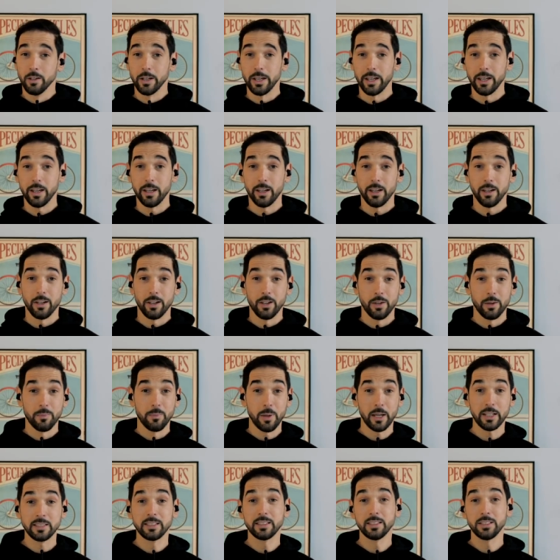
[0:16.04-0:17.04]
Oui, euh,
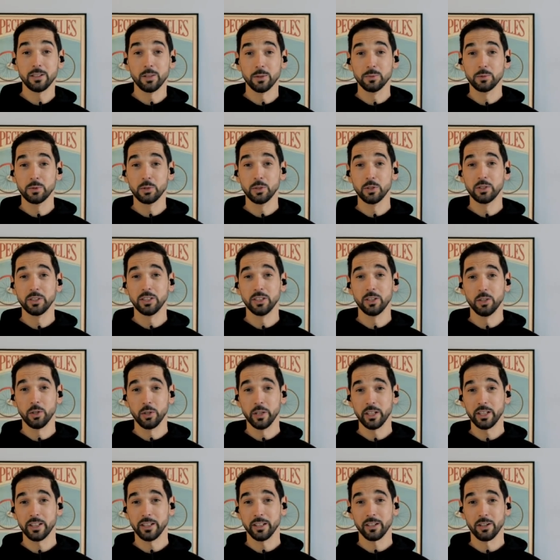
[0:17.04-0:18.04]
merci, comme tu le dis
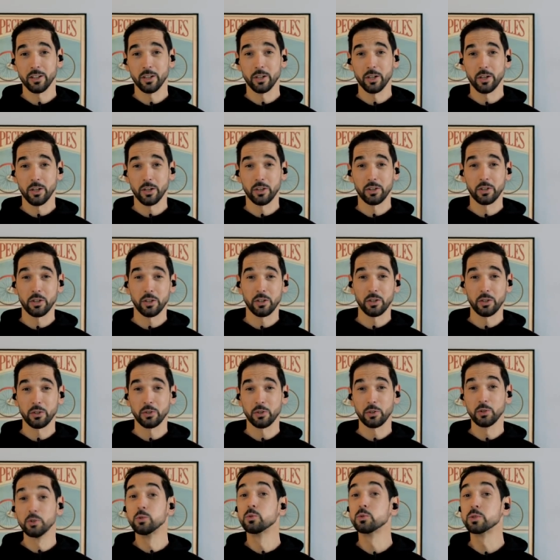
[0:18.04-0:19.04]
Loïc, euh,
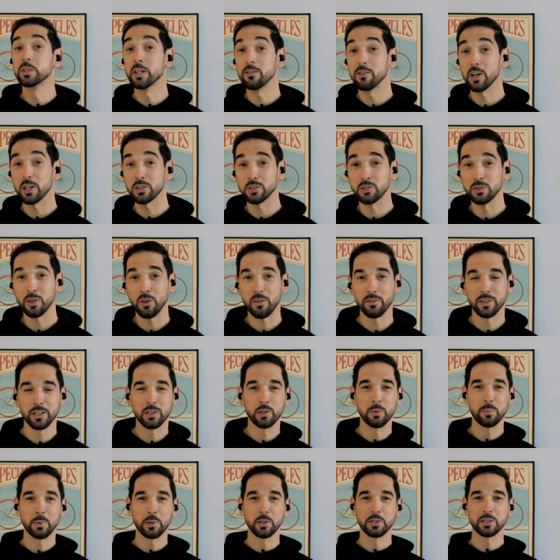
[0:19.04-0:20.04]
de, nous avoir
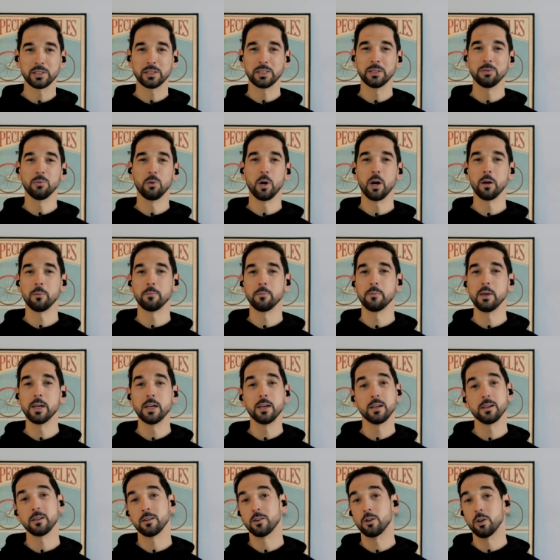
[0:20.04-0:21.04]
survécu pendant six mois,
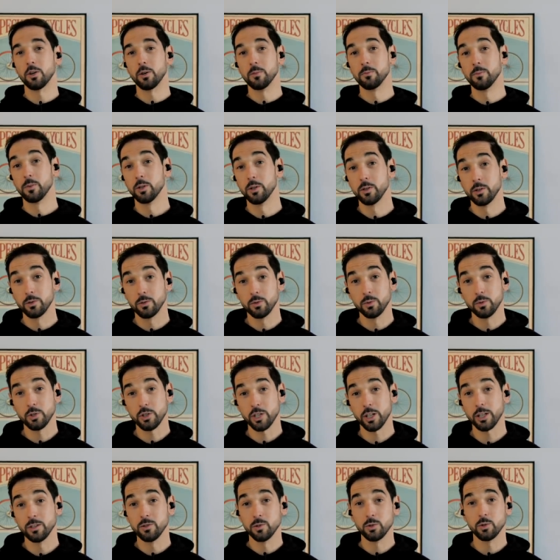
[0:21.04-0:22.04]
mais comme euh,
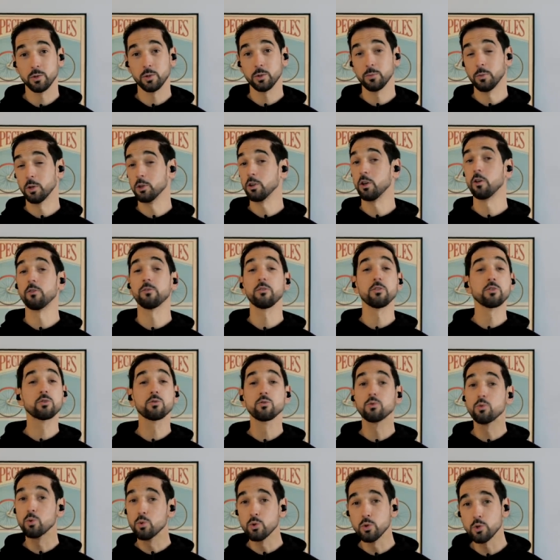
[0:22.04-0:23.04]
toute chaîne YouTube, on en veut
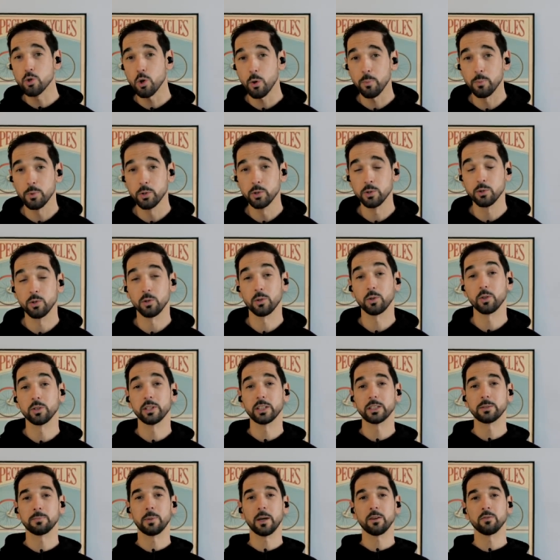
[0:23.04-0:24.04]
toujours plus, donc
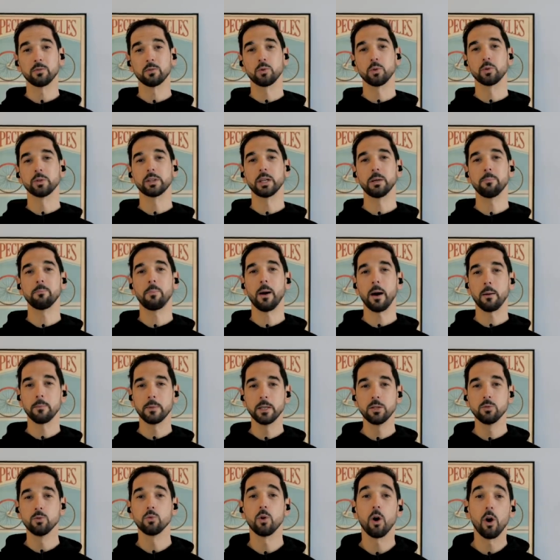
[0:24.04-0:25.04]
on espère vous compter
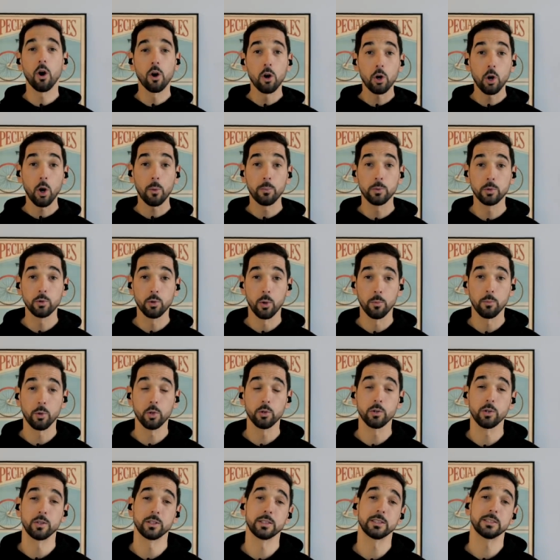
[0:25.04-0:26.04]
parmi nous encore plus
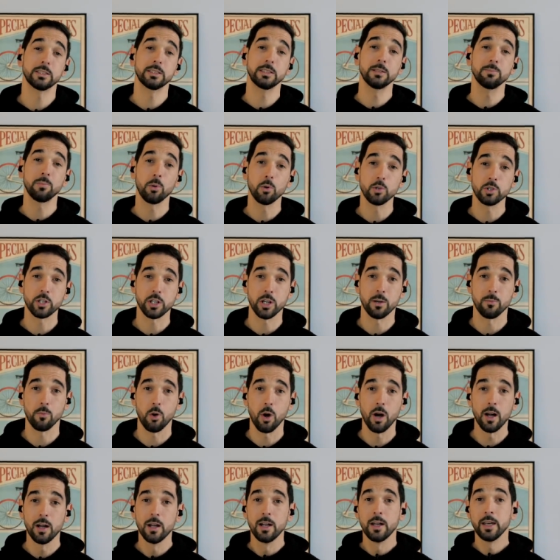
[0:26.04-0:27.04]
nombreux dans les six prochains
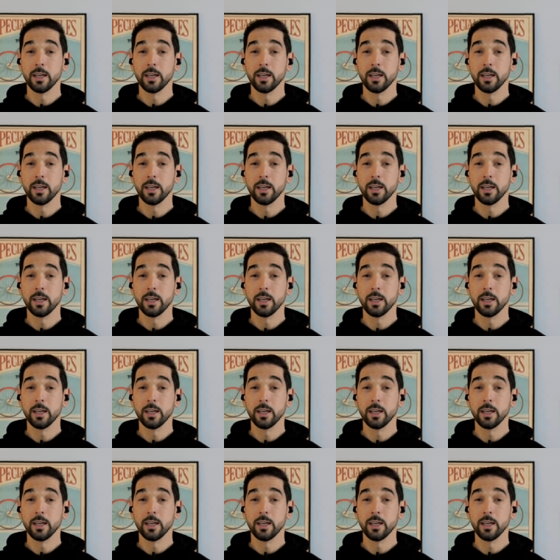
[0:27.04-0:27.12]
mois.